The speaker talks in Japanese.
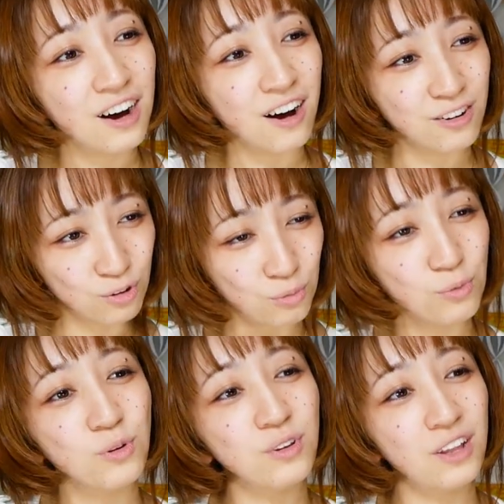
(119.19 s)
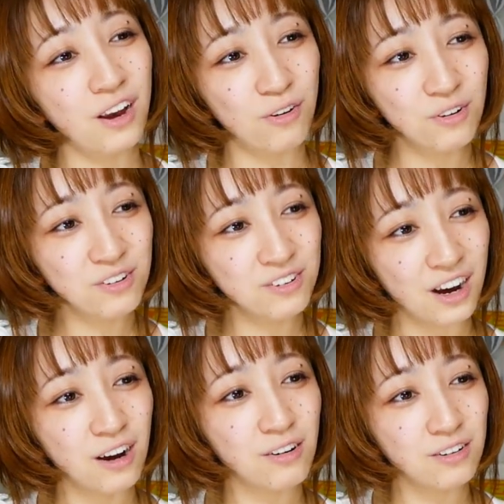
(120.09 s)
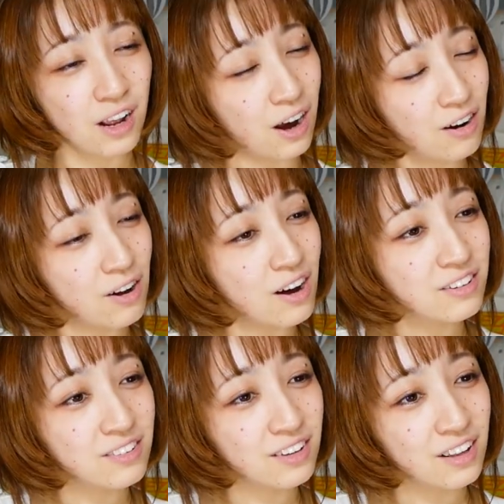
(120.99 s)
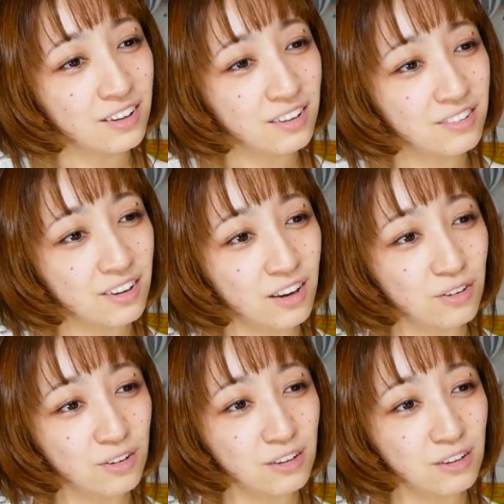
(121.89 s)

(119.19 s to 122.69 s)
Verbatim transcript: あると思うんだよあいやあるはずなんですけど